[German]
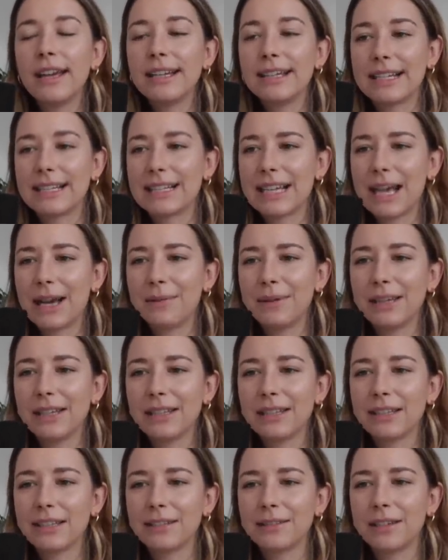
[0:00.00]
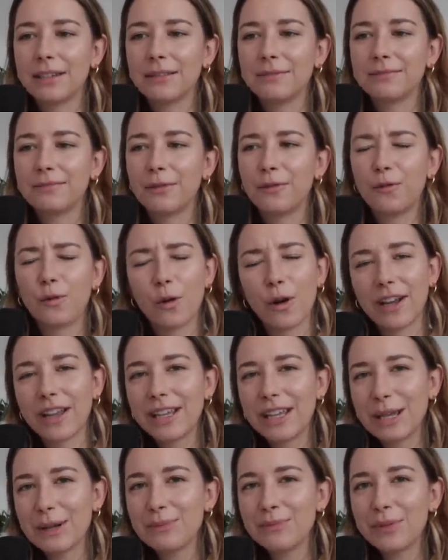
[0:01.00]
Das habe ich
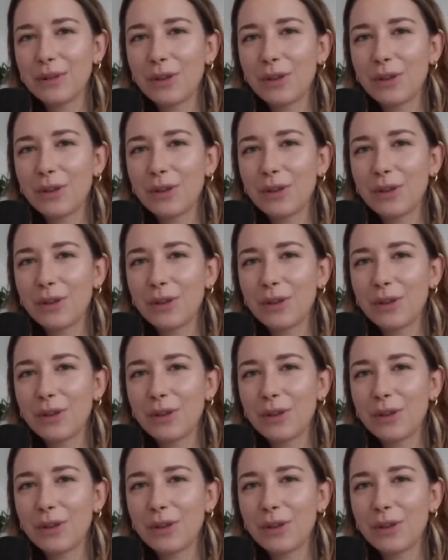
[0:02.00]
vorgegeben